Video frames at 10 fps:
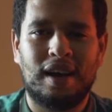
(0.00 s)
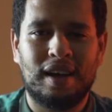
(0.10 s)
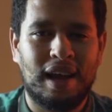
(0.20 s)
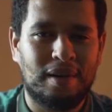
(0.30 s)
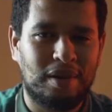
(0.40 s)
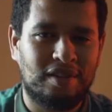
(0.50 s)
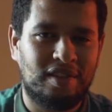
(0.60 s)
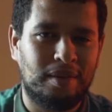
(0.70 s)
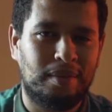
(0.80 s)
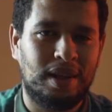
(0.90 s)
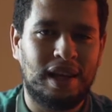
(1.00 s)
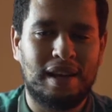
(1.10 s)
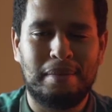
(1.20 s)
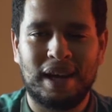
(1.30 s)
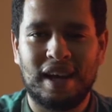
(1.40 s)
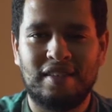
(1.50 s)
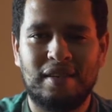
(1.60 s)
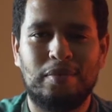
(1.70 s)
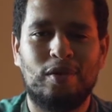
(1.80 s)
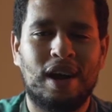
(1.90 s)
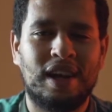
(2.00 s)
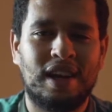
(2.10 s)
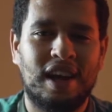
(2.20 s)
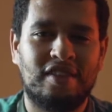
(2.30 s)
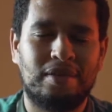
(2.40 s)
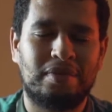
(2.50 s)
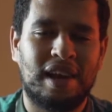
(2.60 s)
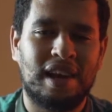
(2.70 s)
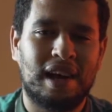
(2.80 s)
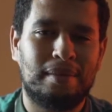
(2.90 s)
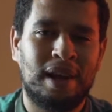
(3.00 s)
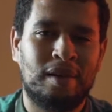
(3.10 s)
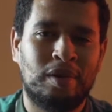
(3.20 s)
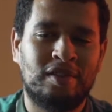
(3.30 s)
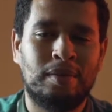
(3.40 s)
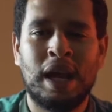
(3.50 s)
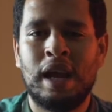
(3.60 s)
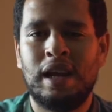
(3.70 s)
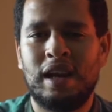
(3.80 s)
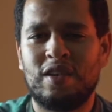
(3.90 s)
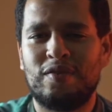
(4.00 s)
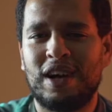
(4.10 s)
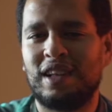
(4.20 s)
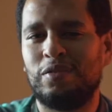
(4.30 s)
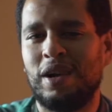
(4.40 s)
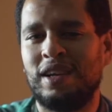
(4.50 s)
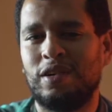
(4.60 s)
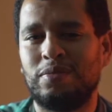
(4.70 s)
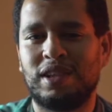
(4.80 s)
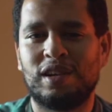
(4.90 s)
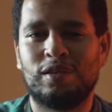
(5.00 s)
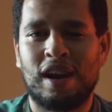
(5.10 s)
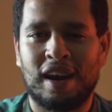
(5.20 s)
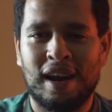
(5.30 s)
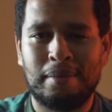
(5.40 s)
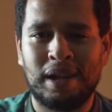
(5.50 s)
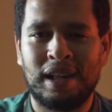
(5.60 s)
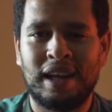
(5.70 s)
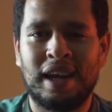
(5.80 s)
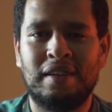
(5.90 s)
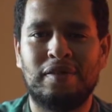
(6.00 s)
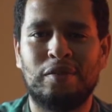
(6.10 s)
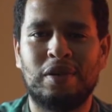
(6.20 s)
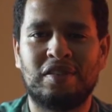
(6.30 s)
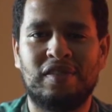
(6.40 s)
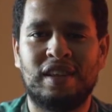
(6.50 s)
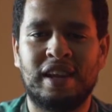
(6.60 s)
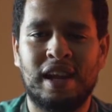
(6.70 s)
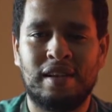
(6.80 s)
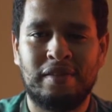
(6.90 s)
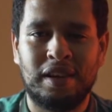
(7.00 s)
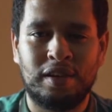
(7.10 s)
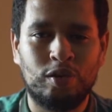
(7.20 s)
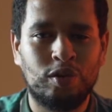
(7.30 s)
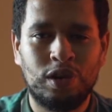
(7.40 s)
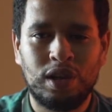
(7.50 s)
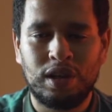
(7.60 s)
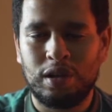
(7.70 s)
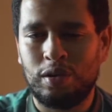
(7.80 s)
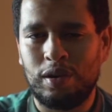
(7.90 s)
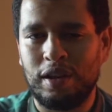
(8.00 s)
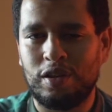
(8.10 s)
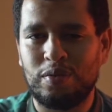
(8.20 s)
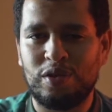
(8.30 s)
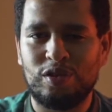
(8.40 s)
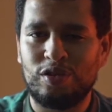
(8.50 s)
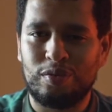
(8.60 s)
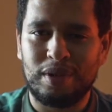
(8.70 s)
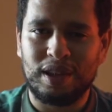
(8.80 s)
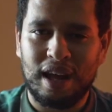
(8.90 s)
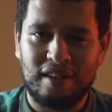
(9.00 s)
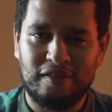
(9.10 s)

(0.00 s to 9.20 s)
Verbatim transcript: الحواسيب ديال المكاتب واي حاجه متعلقه بالحواسيب اللي عليكم فقط هو انكم تدخلوا للرابط اللي كاين في الوصف ديال الفيديو دخلوا لعندهم وقولوا لهم من طرف